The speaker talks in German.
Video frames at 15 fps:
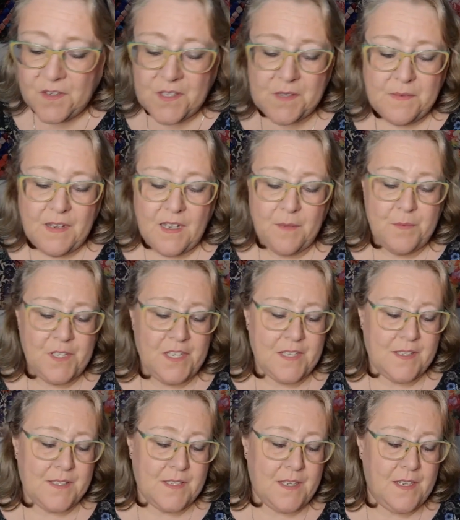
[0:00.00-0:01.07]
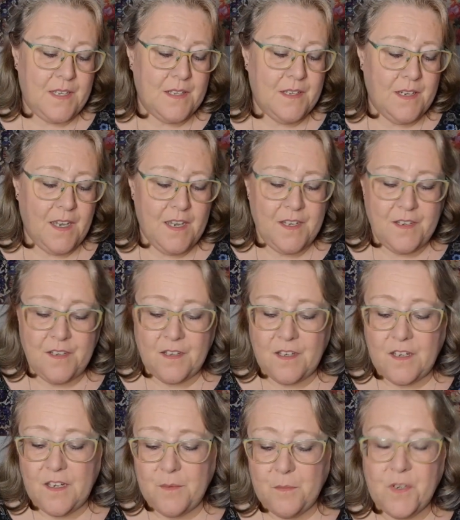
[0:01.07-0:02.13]
Und zwar habe ich jetzt hier einen
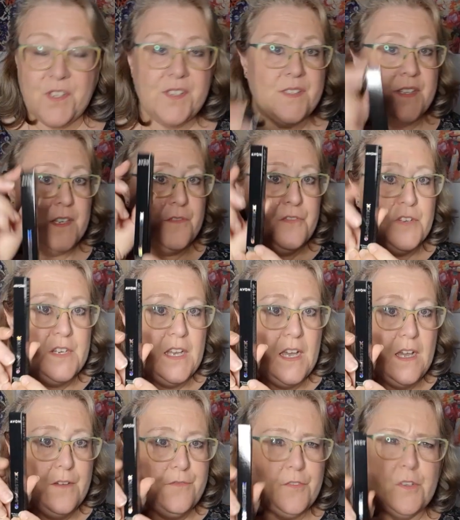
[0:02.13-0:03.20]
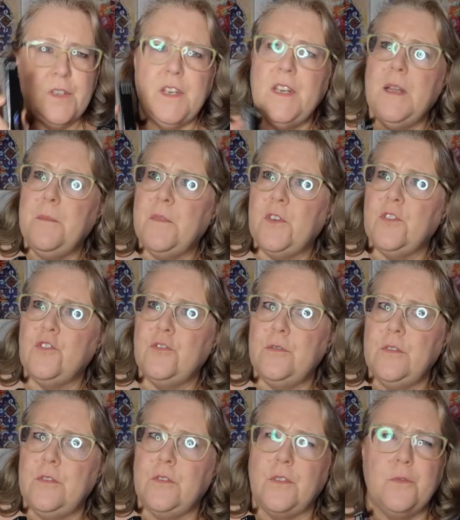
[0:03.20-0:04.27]
Glimmerstick von Avon. Den hat man doch schon
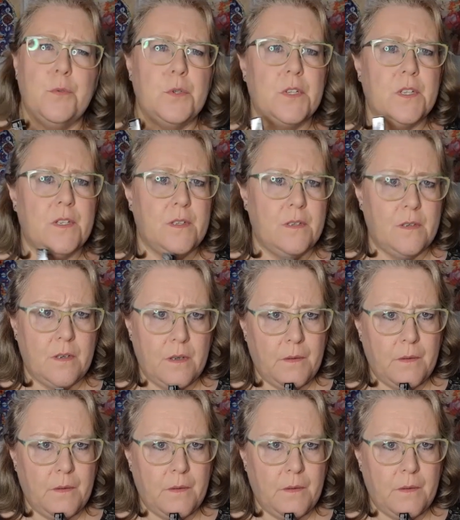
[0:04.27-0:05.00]
irgendwo drin.